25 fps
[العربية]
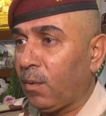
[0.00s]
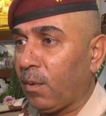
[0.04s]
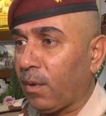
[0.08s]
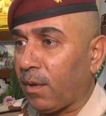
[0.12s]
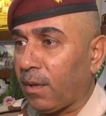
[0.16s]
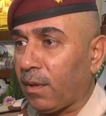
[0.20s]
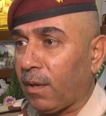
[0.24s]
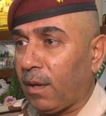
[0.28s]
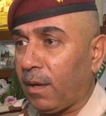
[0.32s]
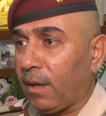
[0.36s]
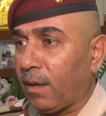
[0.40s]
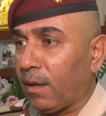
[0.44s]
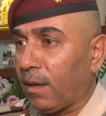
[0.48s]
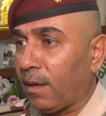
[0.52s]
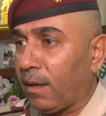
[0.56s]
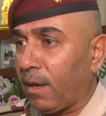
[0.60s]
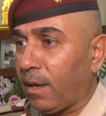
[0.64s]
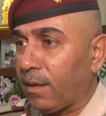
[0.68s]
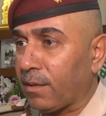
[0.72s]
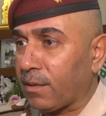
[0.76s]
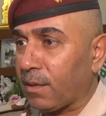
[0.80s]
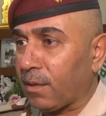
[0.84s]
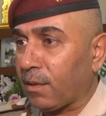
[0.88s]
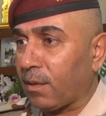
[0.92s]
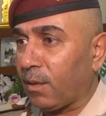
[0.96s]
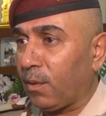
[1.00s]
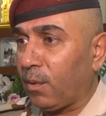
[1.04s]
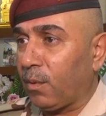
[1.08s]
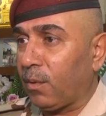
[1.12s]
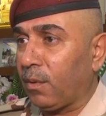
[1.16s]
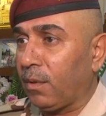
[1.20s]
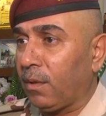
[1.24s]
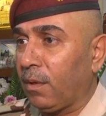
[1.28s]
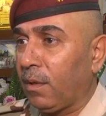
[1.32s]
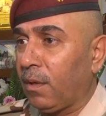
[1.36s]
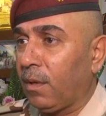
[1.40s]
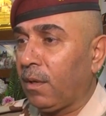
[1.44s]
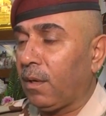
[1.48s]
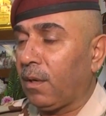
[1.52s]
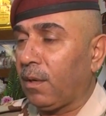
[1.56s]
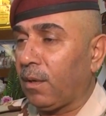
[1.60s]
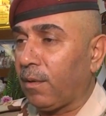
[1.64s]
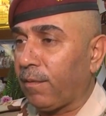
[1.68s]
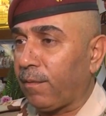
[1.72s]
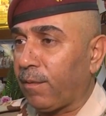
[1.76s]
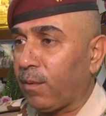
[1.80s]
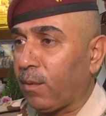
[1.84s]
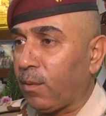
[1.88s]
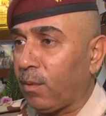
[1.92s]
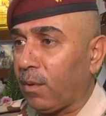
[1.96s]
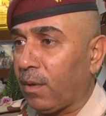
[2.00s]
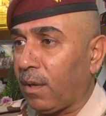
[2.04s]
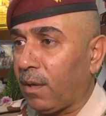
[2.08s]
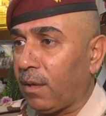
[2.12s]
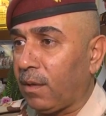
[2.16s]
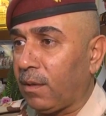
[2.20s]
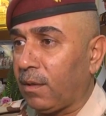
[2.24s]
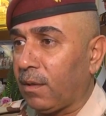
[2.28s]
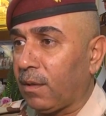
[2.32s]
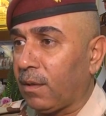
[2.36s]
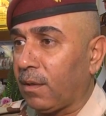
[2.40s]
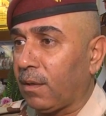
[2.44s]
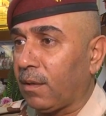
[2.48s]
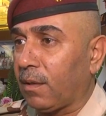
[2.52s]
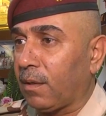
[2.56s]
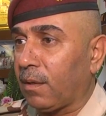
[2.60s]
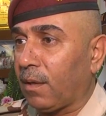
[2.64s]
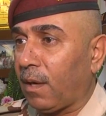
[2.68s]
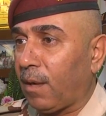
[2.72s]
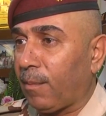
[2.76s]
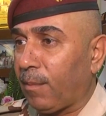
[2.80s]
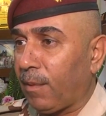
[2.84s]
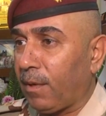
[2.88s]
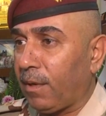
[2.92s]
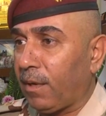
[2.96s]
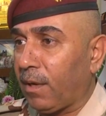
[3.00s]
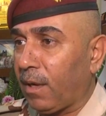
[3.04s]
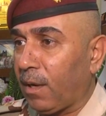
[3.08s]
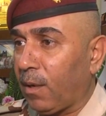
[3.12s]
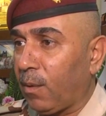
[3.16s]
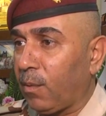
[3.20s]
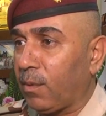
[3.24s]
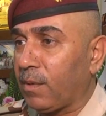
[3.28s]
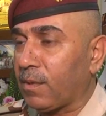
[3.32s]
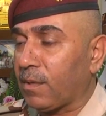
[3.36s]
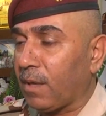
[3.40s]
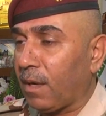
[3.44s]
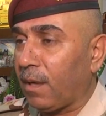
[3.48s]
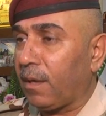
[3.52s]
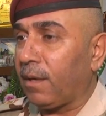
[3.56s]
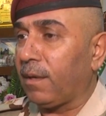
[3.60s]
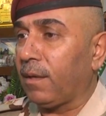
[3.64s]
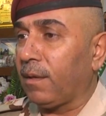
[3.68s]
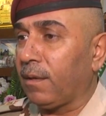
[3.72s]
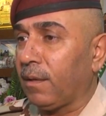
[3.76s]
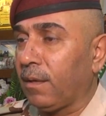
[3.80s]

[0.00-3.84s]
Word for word: وكذلك لا يستطيعون ان ينفذون اي عمليه او اساءه